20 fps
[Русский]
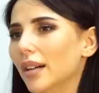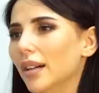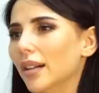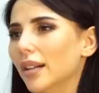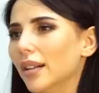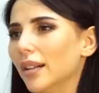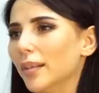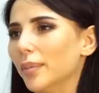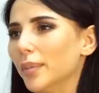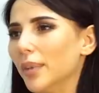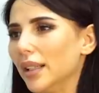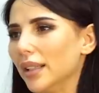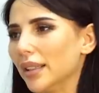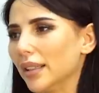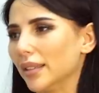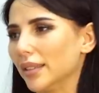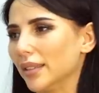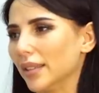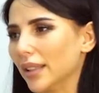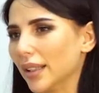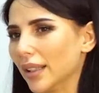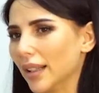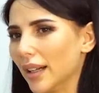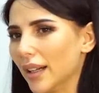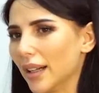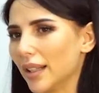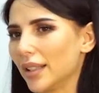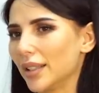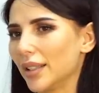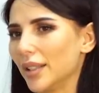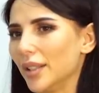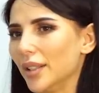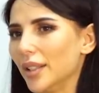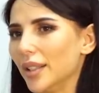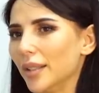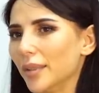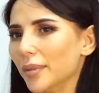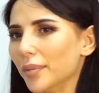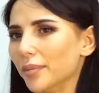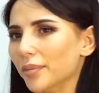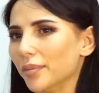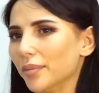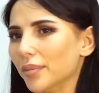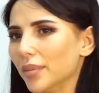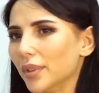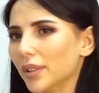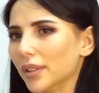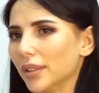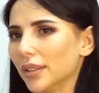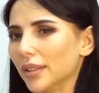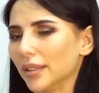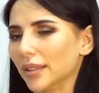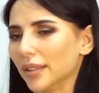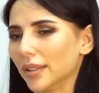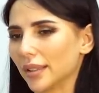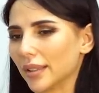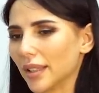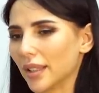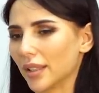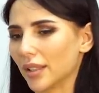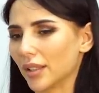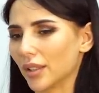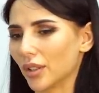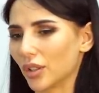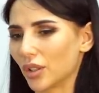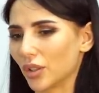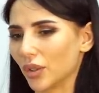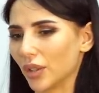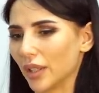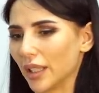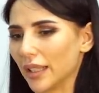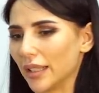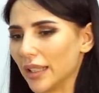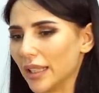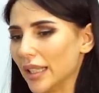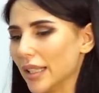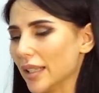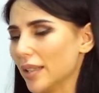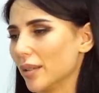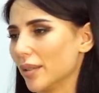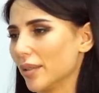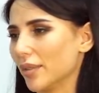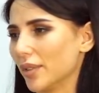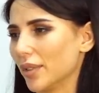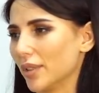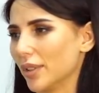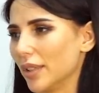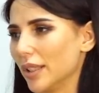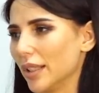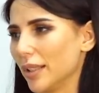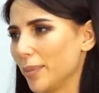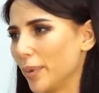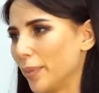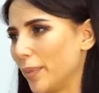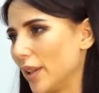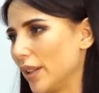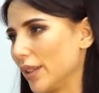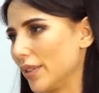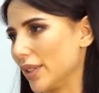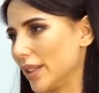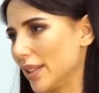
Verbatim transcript: а, болела нога, и было сказано, что я не, не попала в